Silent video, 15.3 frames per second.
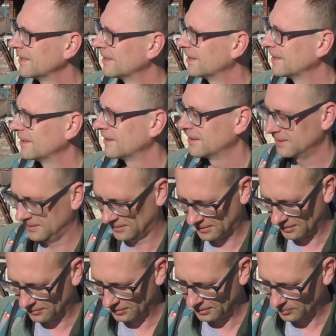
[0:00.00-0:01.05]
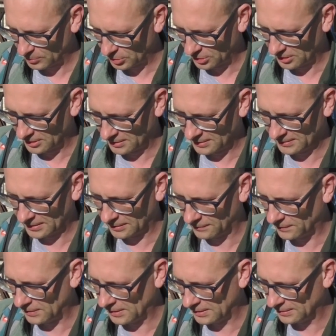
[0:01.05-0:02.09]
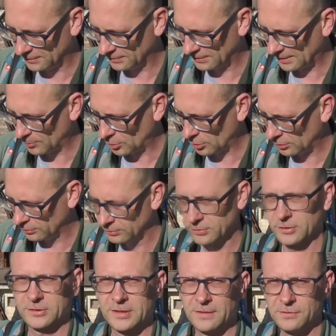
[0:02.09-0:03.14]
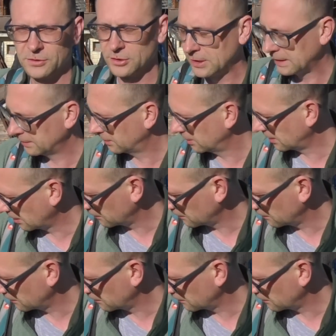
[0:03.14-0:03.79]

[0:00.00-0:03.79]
E, kierujemy się za chwilę do samochodu, zostawić graty.